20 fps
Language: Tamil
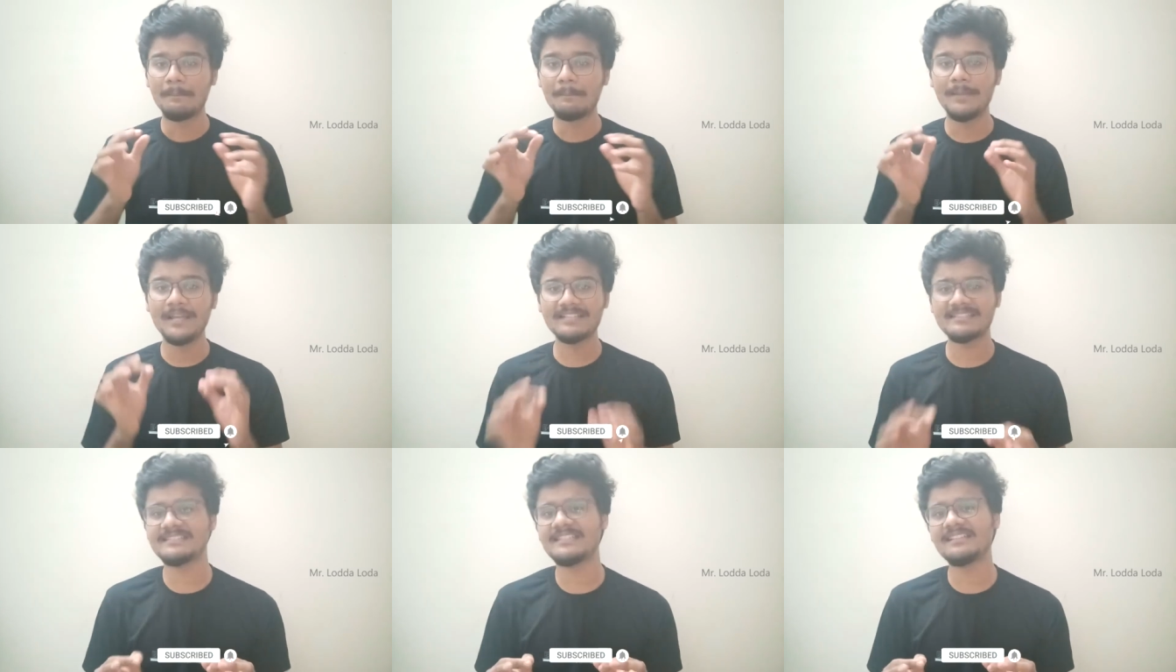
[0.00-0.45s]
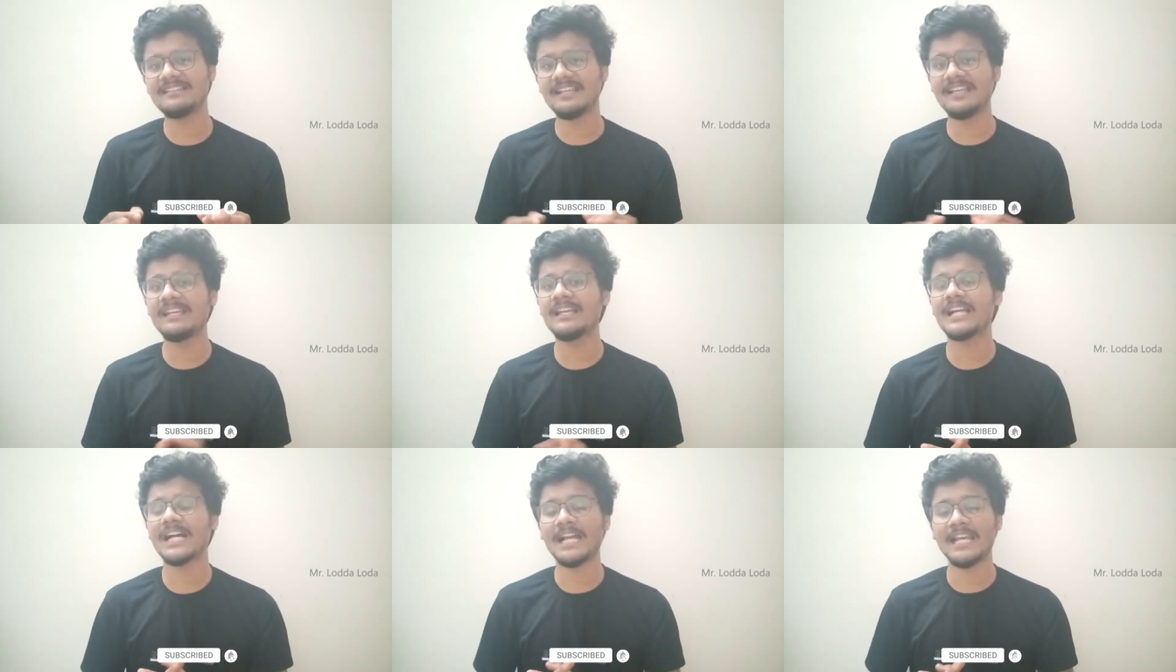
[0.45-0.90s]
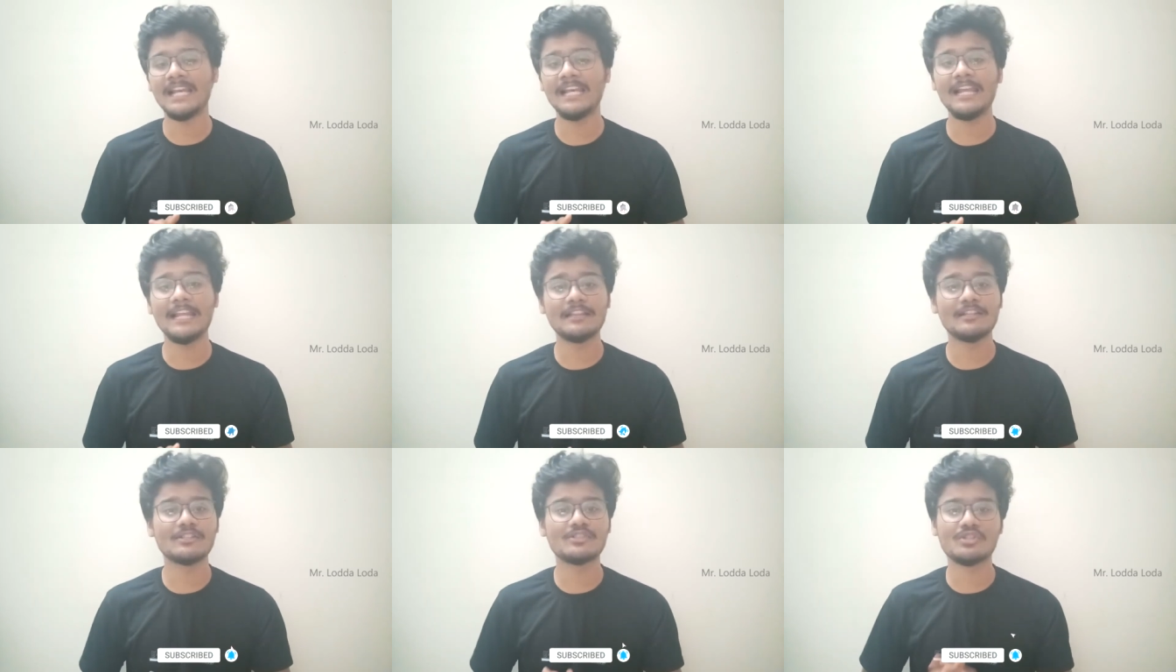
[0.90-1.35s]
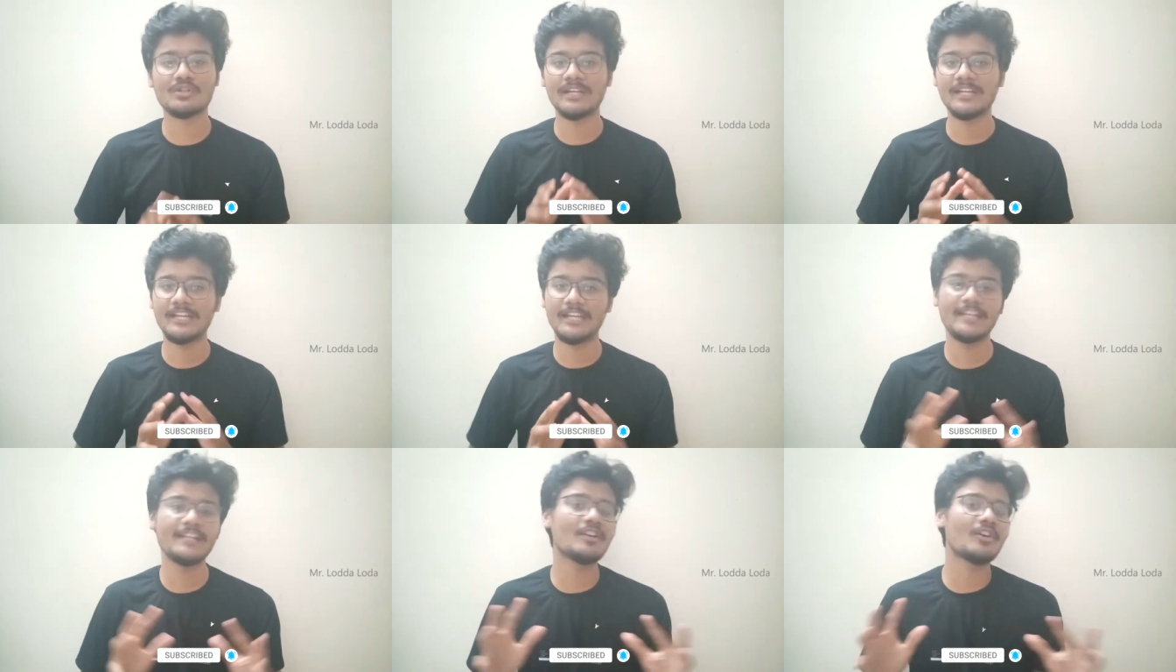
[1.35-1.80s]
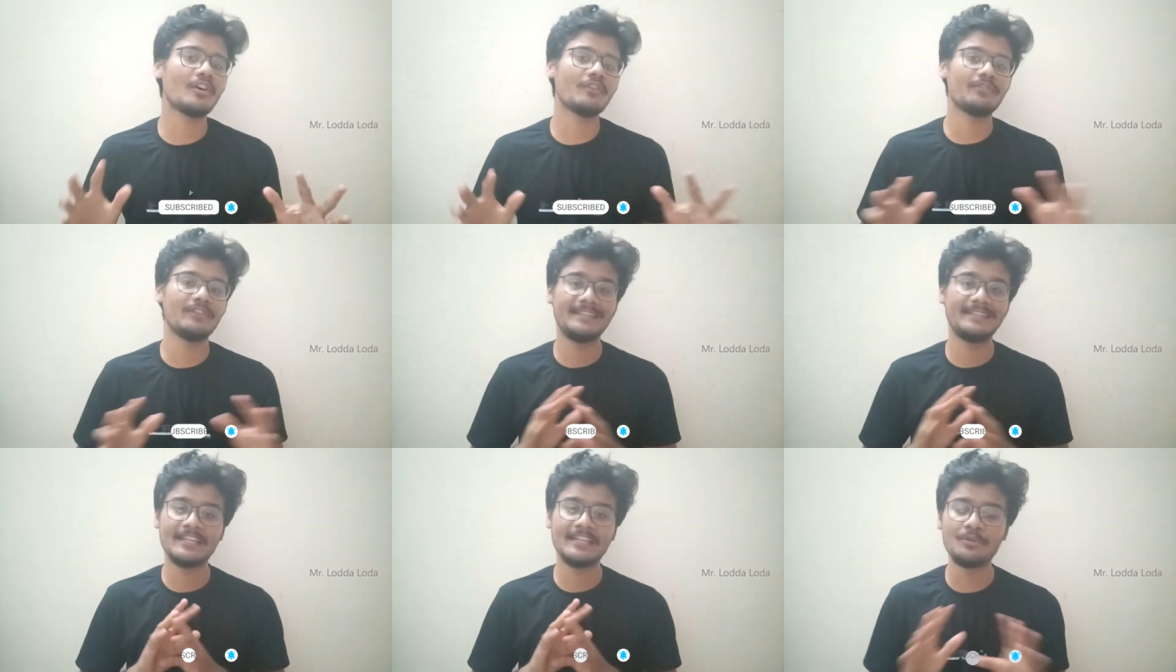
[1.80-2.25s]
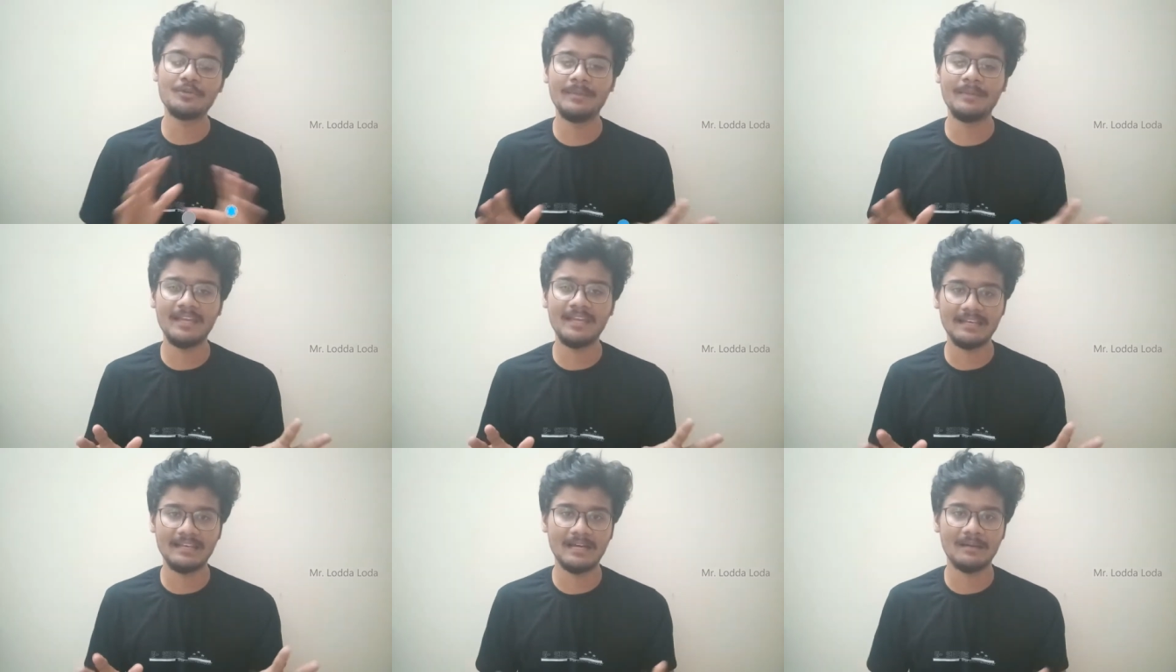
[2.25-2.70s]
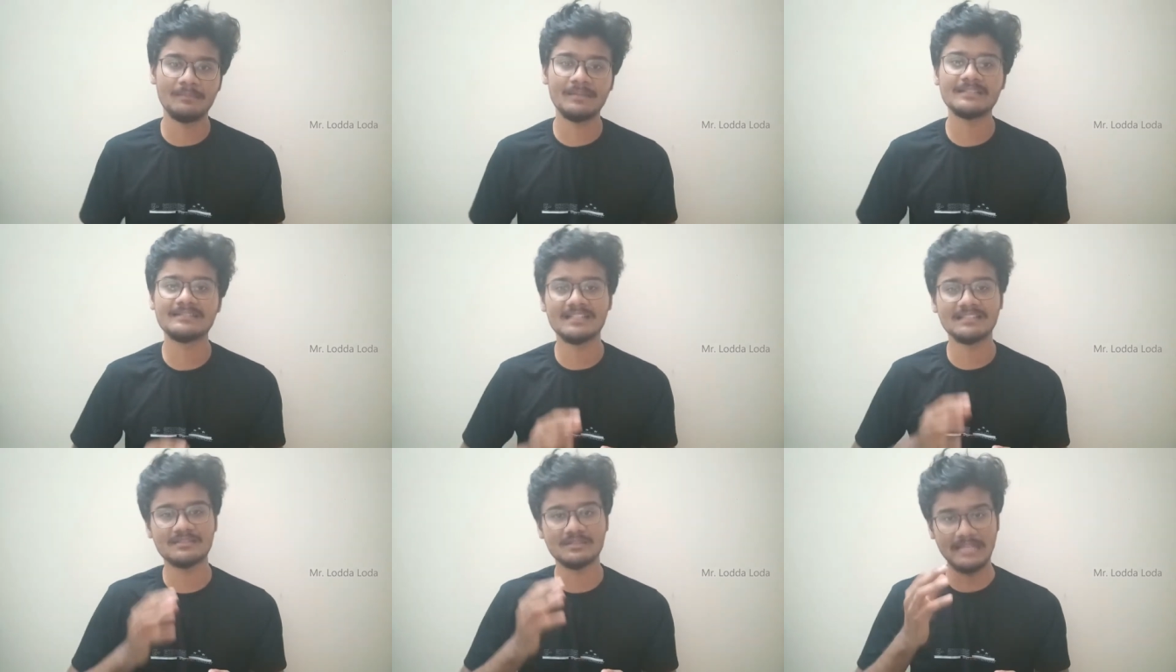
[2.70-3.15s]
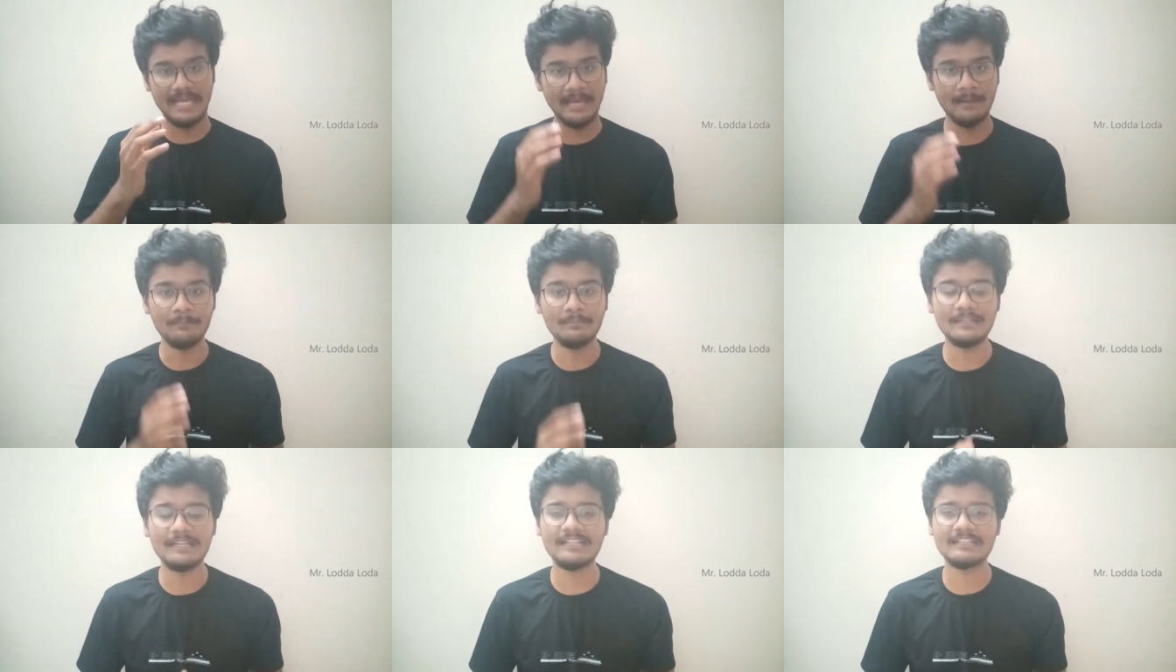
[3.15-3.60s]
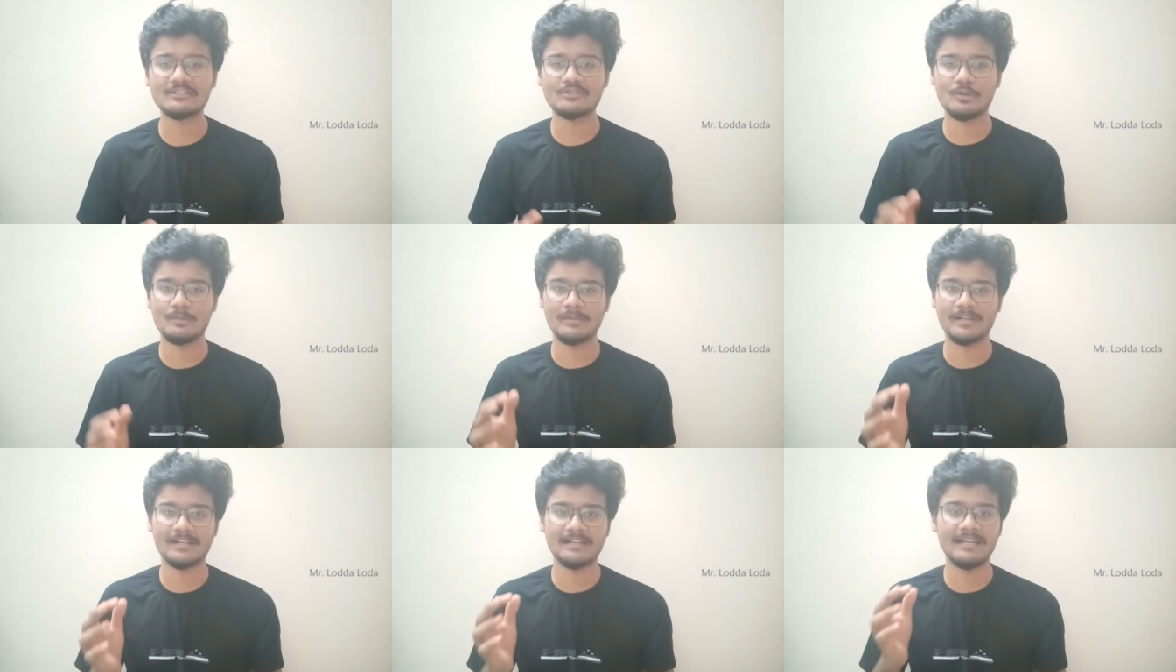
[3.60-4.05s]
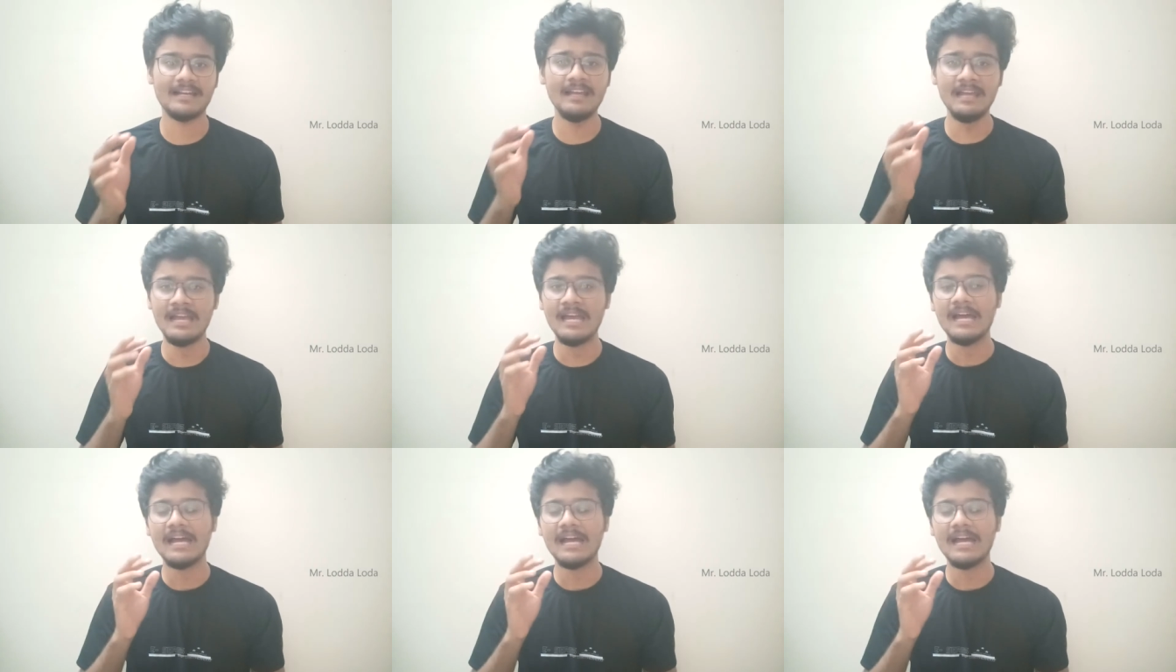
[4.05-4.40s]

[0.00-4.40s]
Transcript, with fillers: பெஸ்ட் திங் காலையில் எந்திரிச்சோன்னே டீ காஃபி எதுவுமே இல்லாமல் ஜஸ்ட் எம்டி ஸ்டொமக்கில்